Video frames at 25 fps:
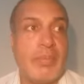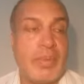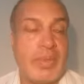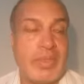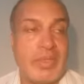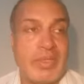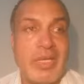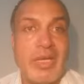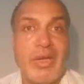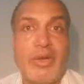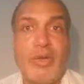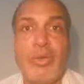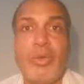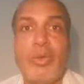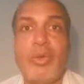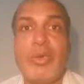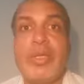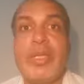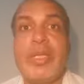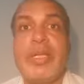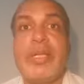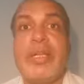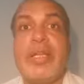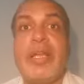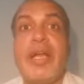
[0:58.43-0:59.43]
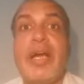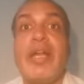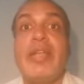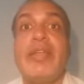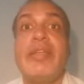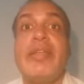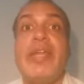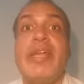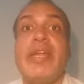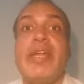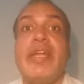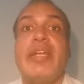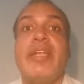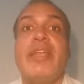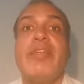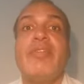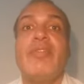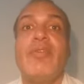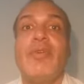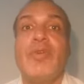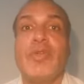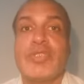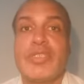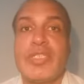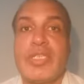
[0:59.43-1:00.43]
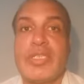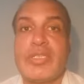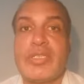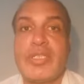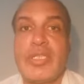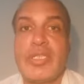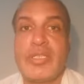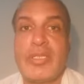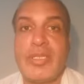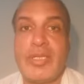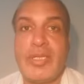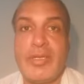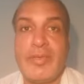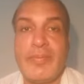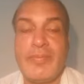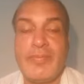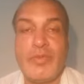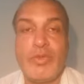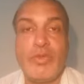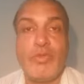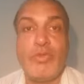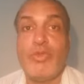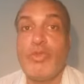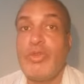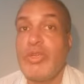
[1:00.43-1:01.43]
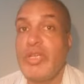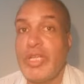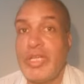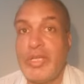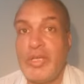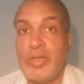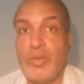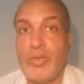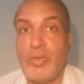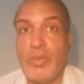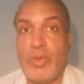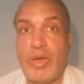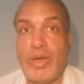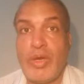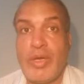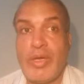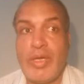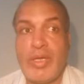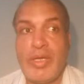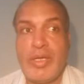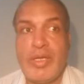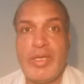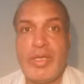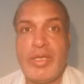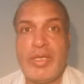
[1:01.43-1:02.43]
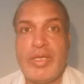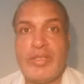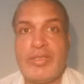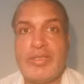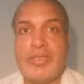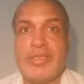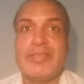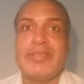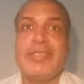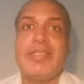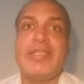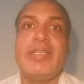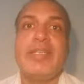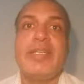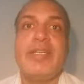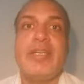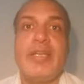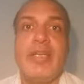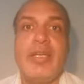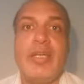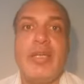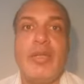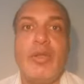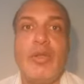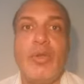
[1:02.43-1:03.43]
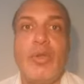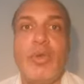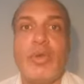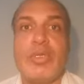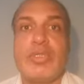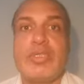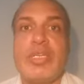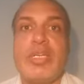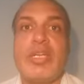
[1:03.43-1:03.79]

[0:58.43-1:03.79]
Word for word: बताओ कि क्या नेगेटिव हो सकता था वो नहीं हुआ जैसे लोग